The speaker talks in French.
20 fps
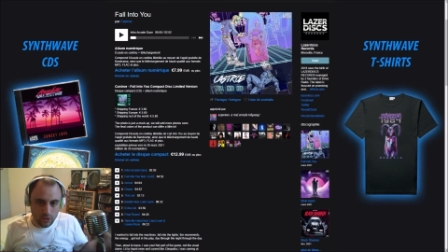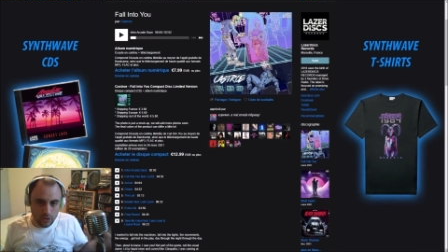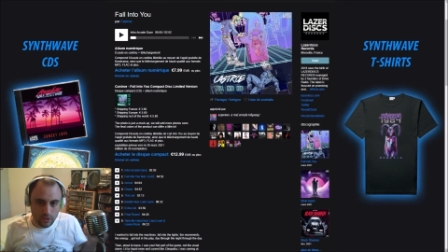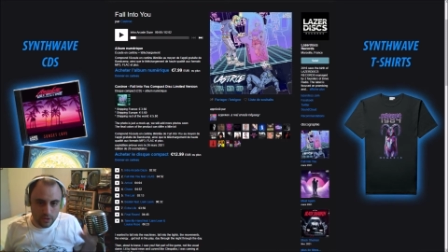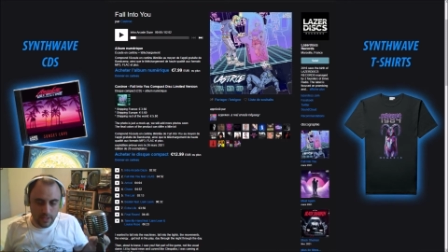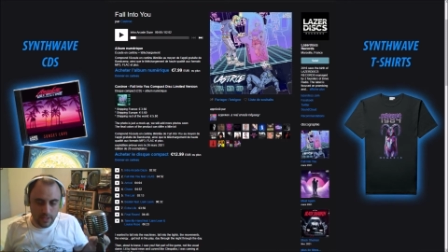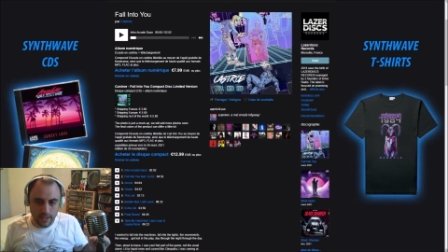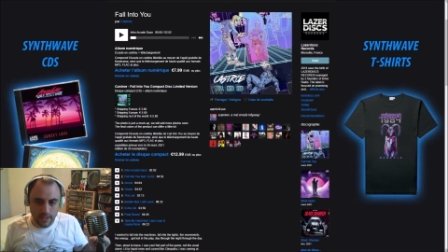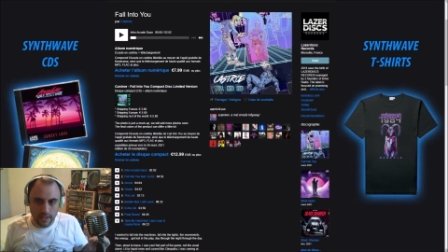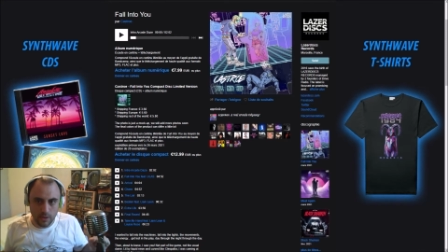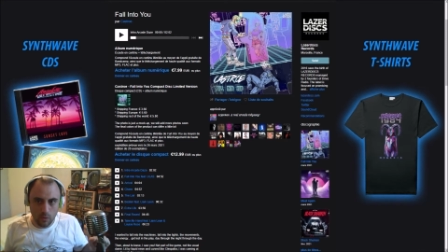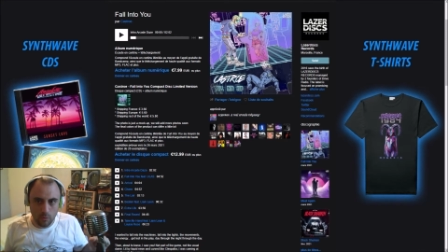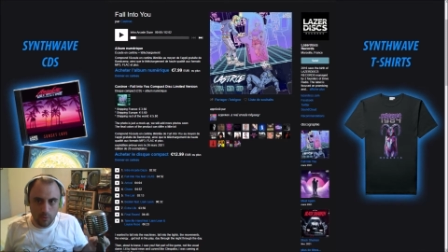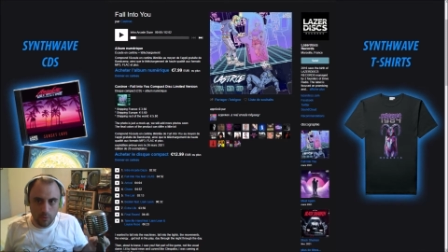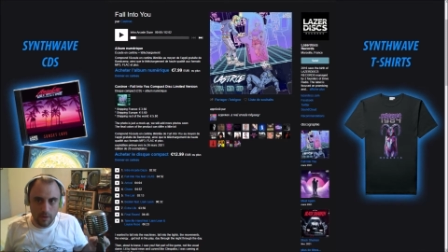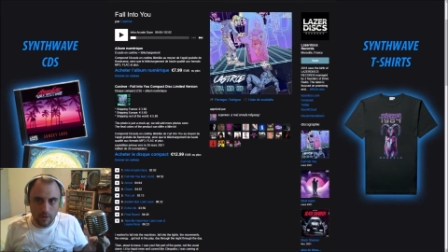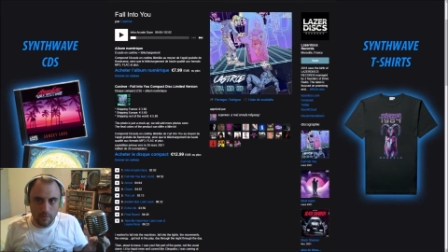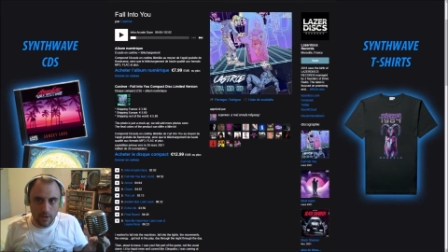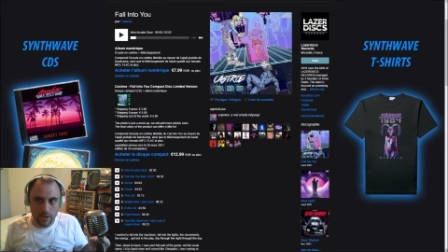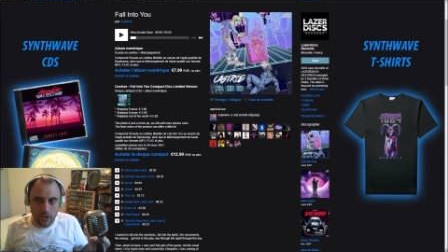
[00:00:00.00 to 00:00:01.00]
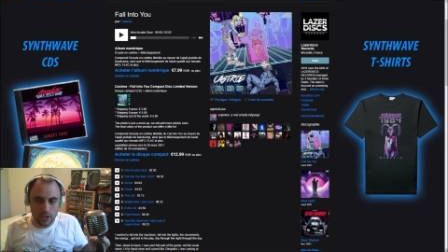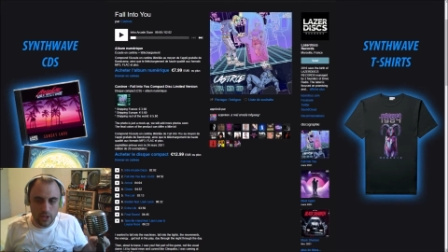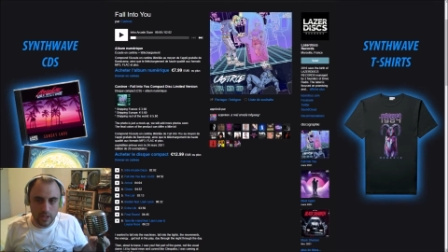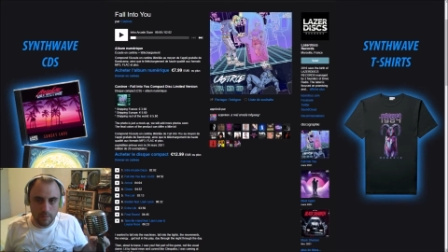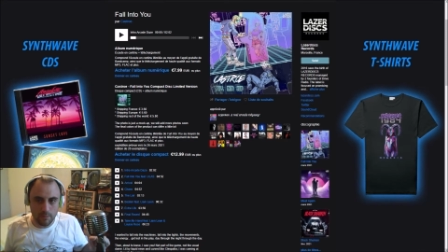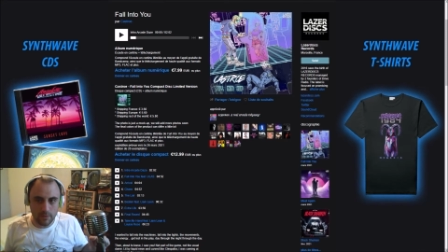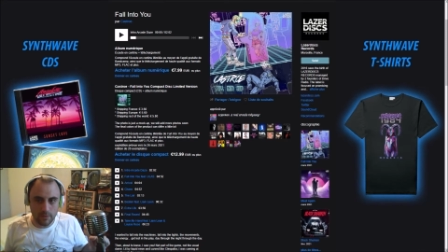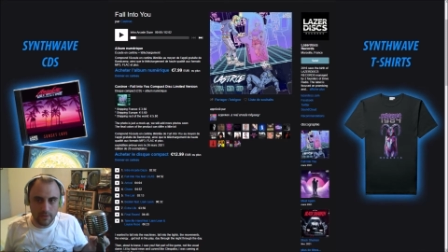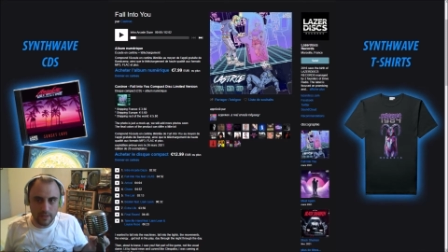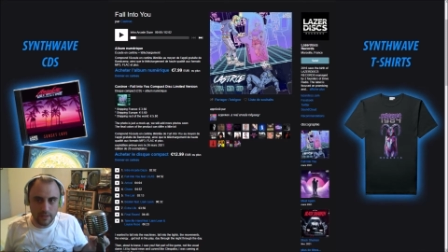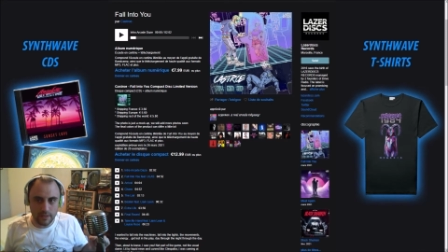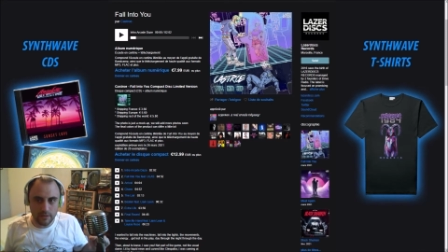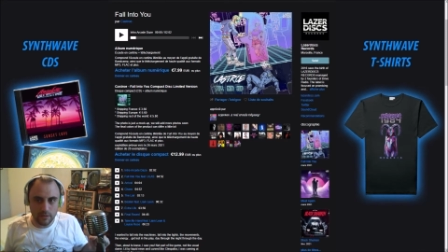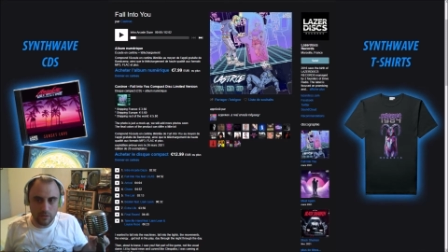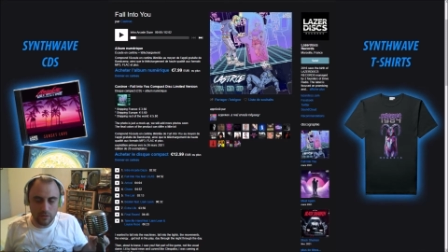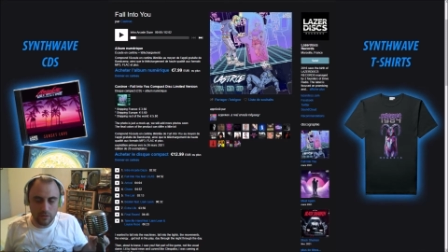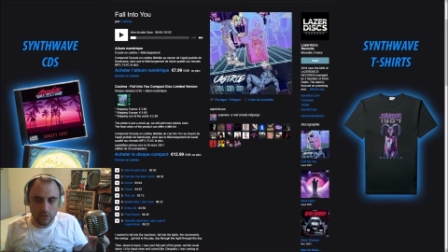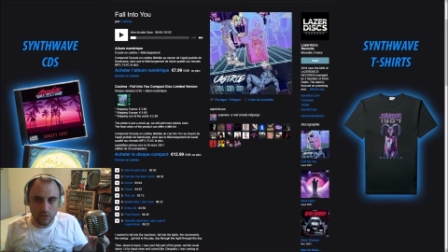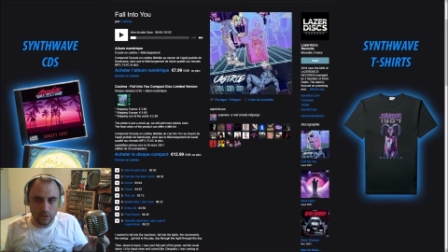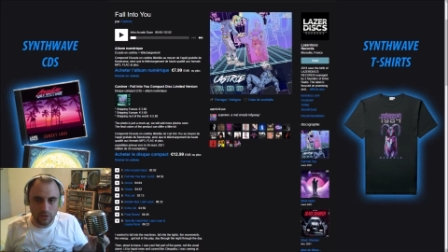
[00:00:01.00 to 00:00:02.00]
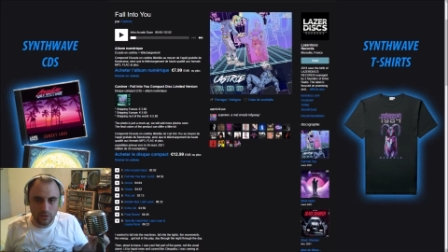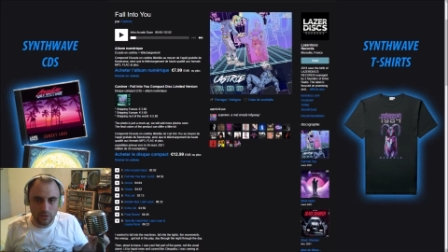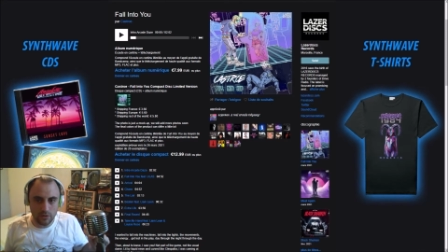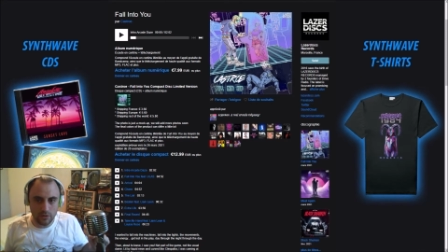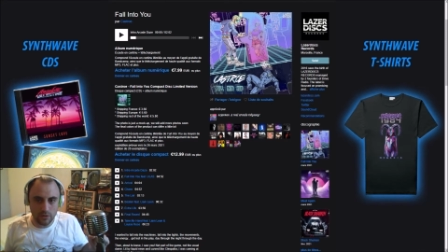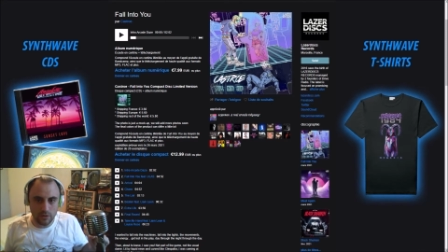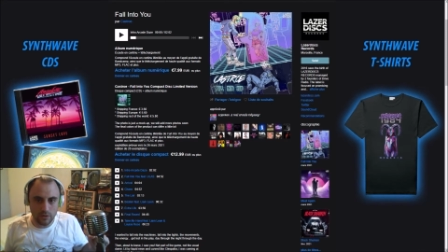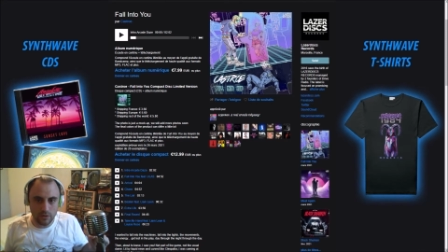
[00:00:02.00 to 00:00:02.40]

je dirais, on pourrait imaginer peut-être une sorte. Euh,